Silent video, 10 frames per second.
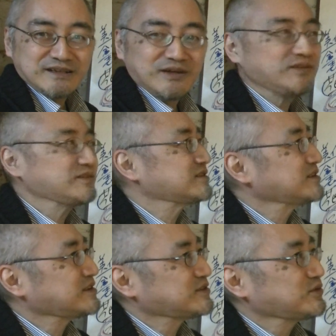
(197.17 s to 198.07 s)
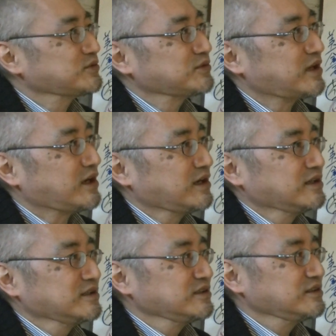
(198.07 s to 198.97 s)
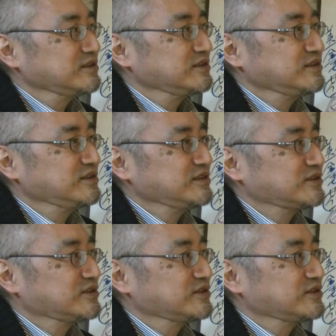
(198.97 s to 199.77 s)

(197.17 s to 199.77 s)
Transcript: なんだ生活保護のがいい